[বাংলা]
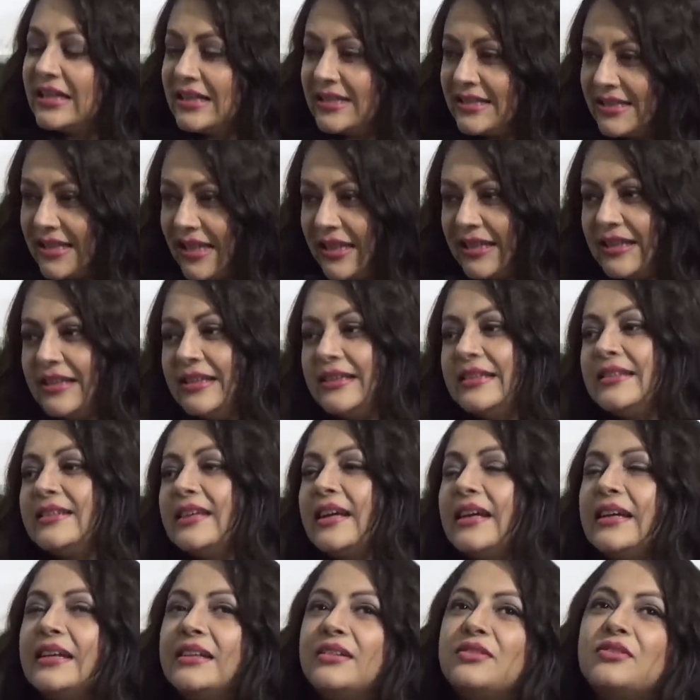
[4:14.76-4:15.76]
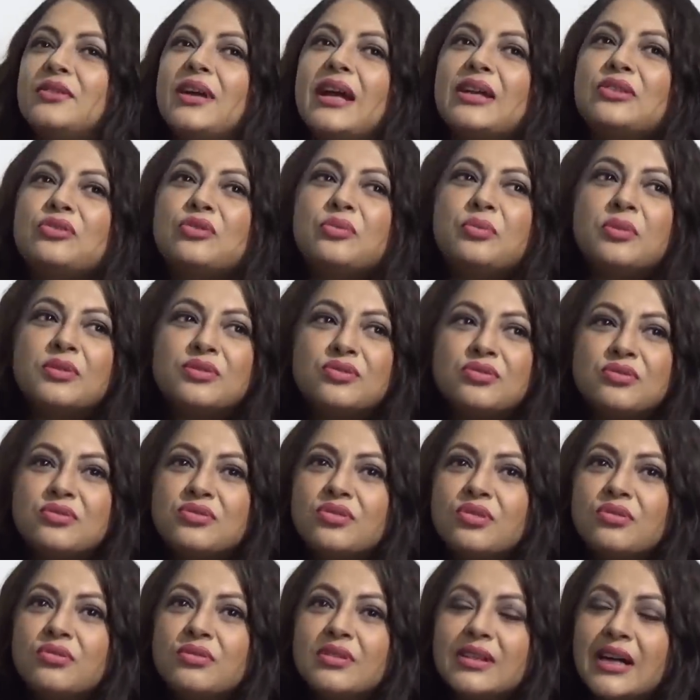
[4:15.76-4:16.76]
এক্স্যাক্টলি তাই তো এত বছর
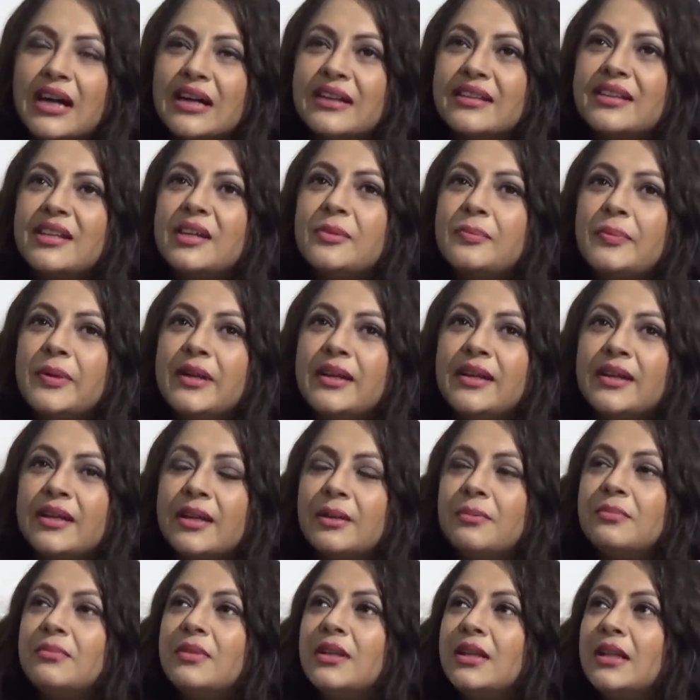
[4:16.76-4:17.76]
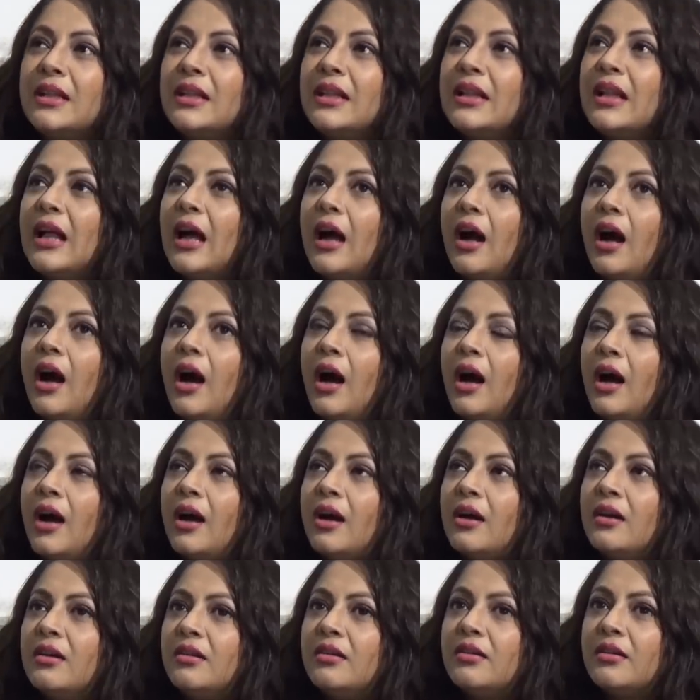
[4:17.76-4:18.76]
যখন কাটিয়ে ফেললাম
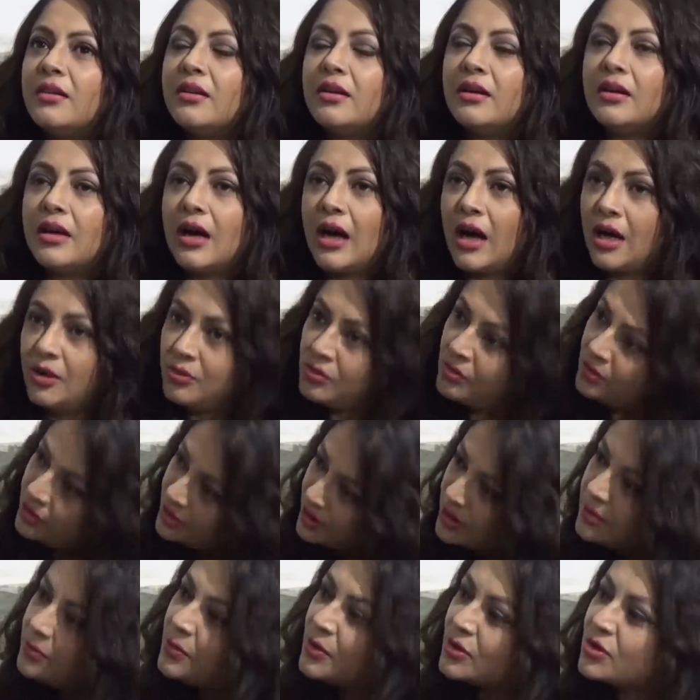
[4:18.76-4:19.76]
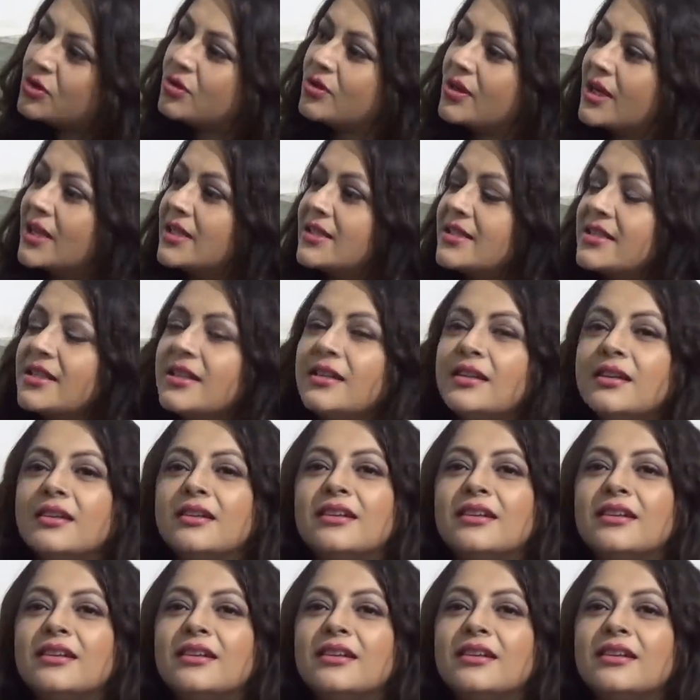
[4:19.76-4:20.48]
আর আরও অনেক বছর আছি